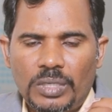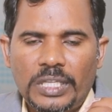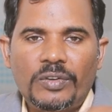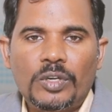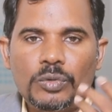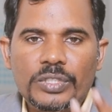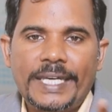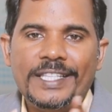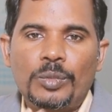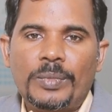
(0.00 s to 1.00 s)
அதை விட
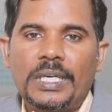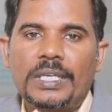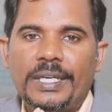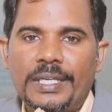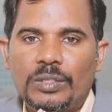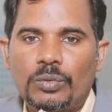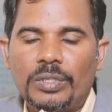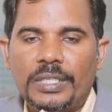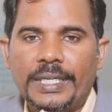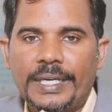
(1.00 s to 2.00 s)
கொஞ்சம் அதிகமான ரிட்டர்ன்
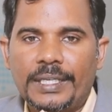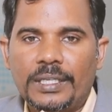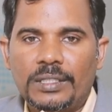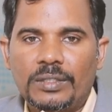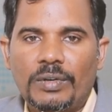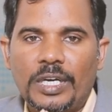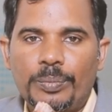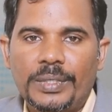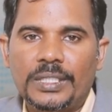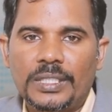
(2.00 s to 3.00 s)
உங்களுக்கு கிடைக்கிறதுக்கு
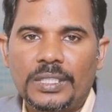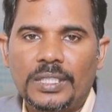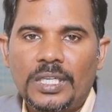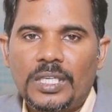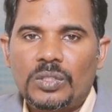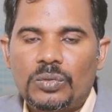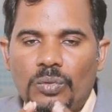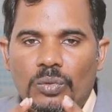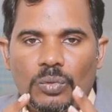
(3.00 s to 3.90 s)
வாய்ப்பு இருக்குது ஸோ